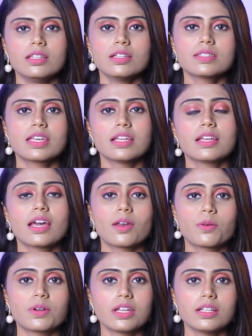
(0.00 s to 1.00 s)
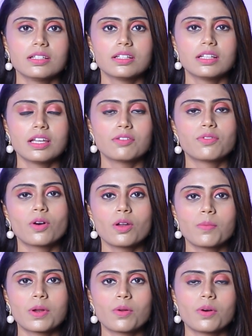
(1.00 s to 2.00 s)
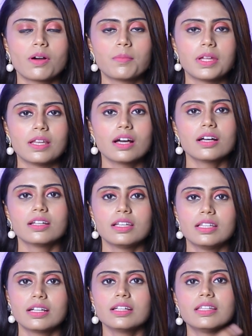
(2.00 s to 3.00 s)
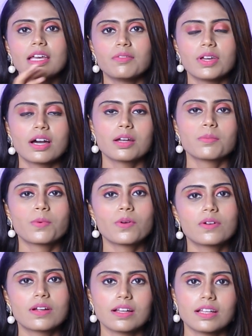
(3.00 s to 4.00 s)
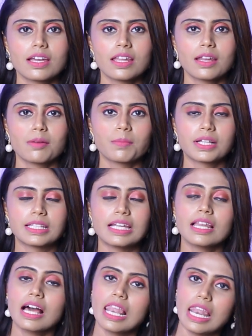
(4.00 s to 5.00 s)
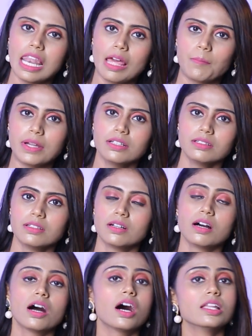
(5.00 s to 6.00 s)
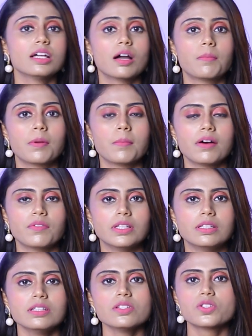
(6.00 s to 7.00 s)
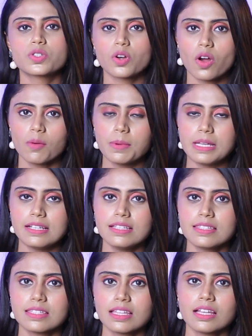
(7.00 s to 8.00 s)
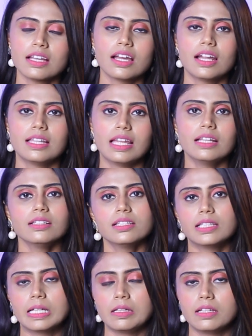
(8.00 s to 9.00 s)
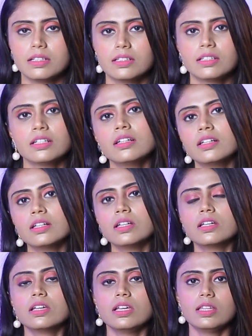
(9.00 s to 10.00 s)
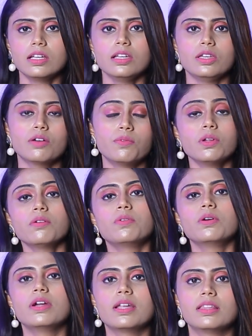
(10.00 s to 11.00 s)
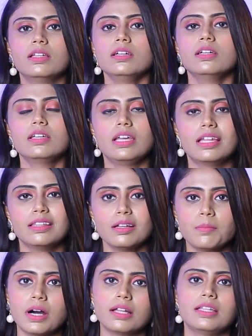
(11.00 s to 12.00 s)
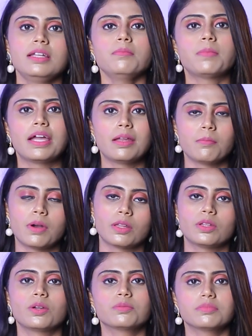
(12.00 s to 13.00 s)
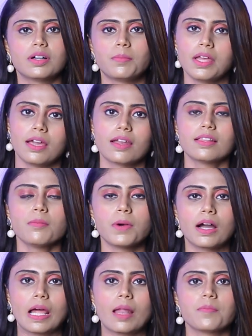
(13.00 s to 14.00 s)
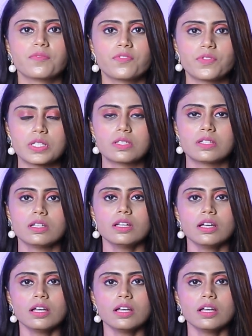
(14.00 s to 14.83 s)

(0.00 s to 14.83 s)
இந்த ஸ்கின் கேர் ரொட்டீன் நீங்கள் ஃபாலோ பண்ணணும் அப்படின்னா இதுக்கு தேவையான பொருட்கள் என்னென்னு பார்த்தீங்கன்னா லெமன் அதுக்கப்புறமா வந்து ஸ்ட்ராபெரிஸ் அண்ட் தென் தயிர் இது எவ்வளோ எவ்வளோ எடுத்து எந்த மாதிரி பயன்படுத்தணும் அப்படிங்கிறத பார்க்கலாம் ஃபஸ்ட்டு